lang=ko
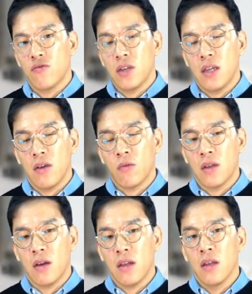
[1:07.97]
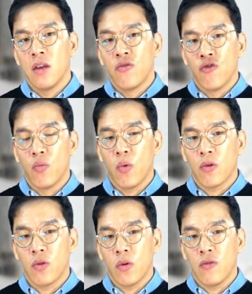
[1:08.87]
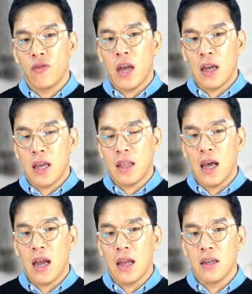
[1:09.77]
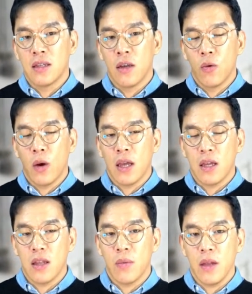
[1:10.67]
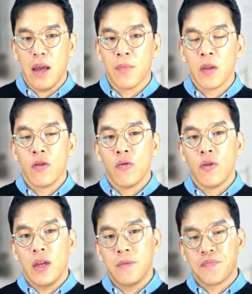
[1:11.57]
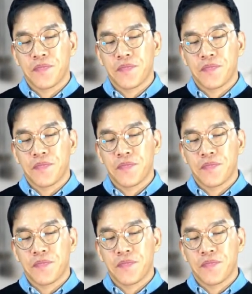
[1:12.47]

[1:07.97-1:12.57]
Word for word: 투자 세액공제와는 중복으로 적용해주지 않겠다라는 제도가 있기 때문에 우리